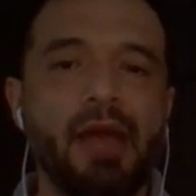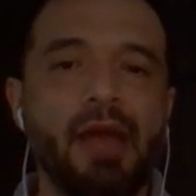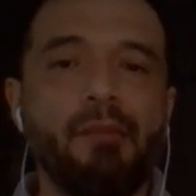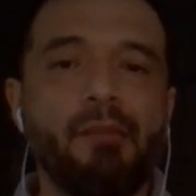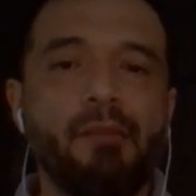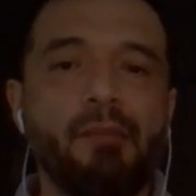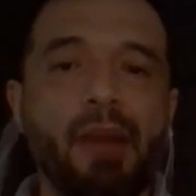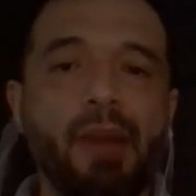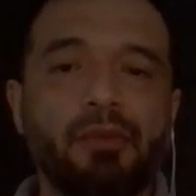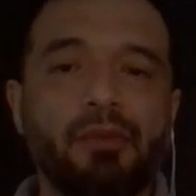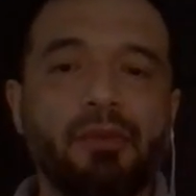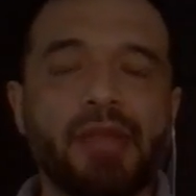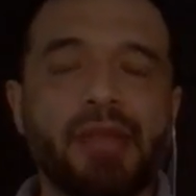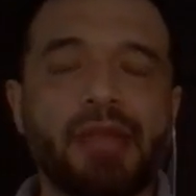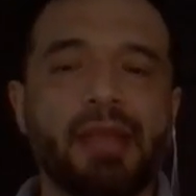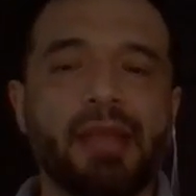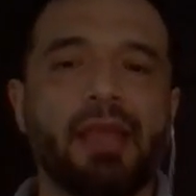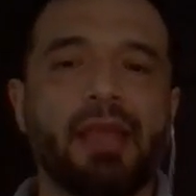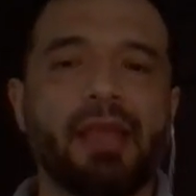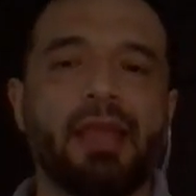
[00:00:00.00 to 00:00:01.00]
Vamos a
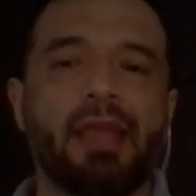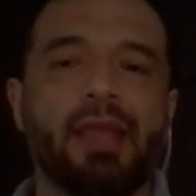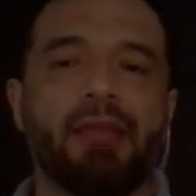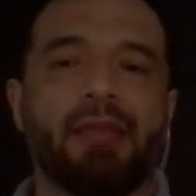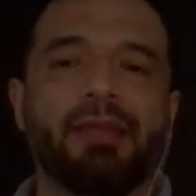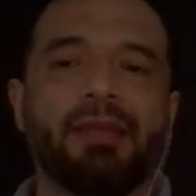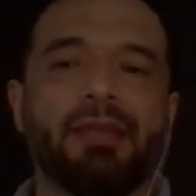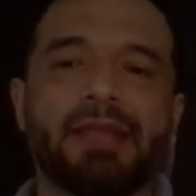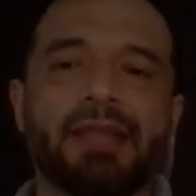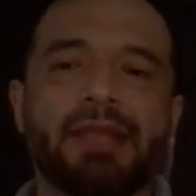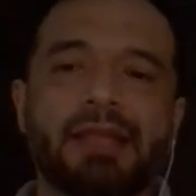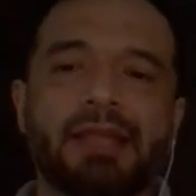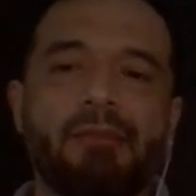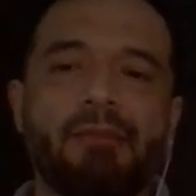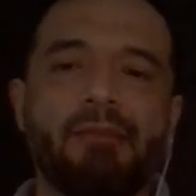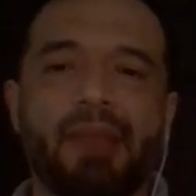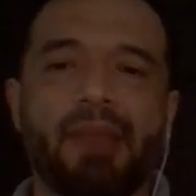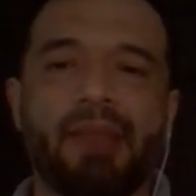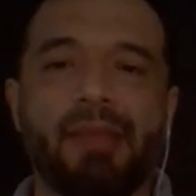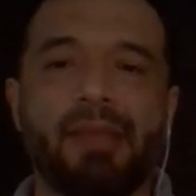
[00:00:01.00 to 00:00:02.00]
entender vistas de
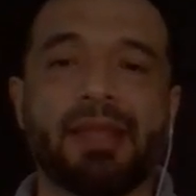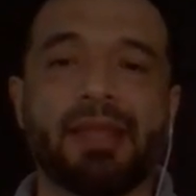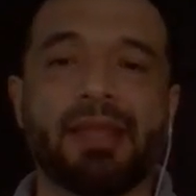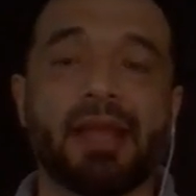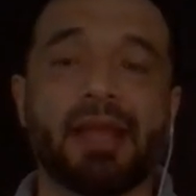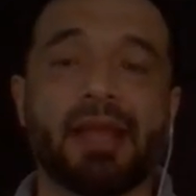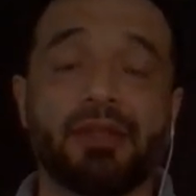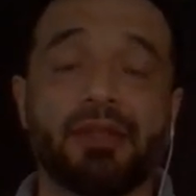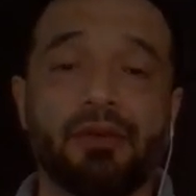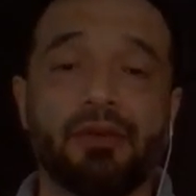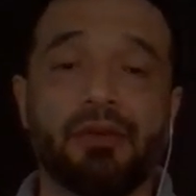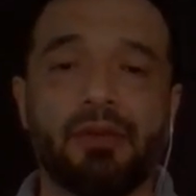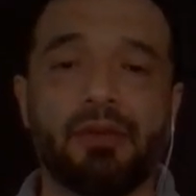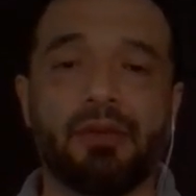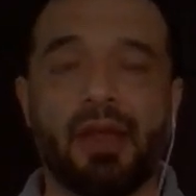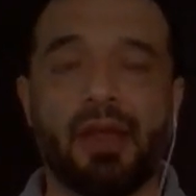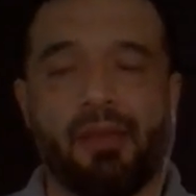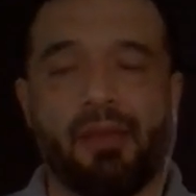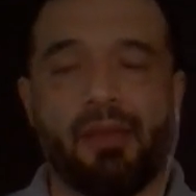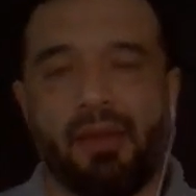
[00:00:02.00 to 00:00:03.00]
implementación, de
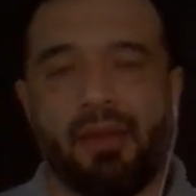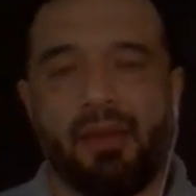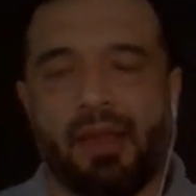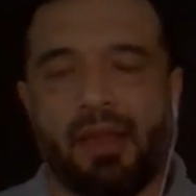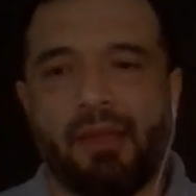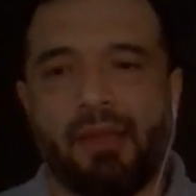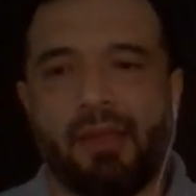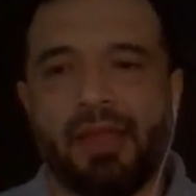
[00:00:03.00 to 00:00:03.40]
que generalmente